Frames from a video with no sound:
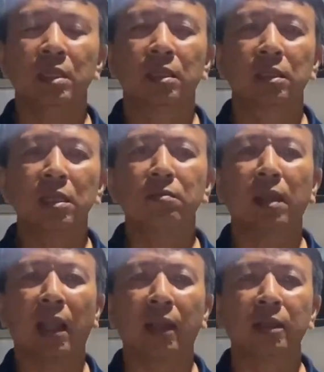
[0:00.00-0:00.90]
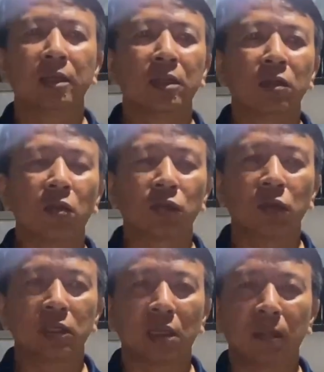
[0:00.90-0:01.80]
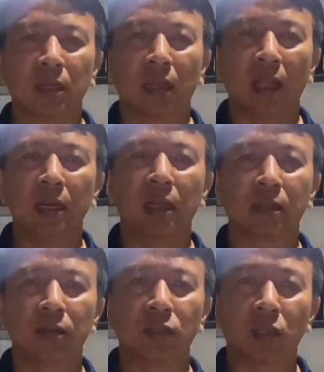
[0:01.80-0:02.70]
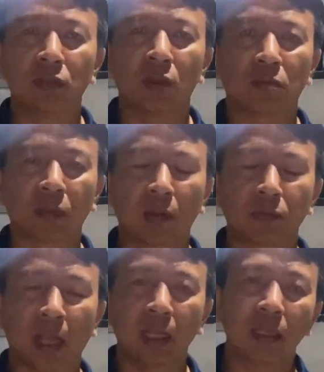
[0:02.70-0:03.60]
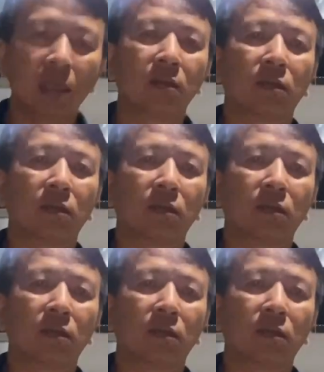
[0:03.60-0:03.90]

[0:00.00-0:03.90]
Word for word: Nhưng mà cô chú anh chị mình hãy là người tiêu dùng thông thái nhất,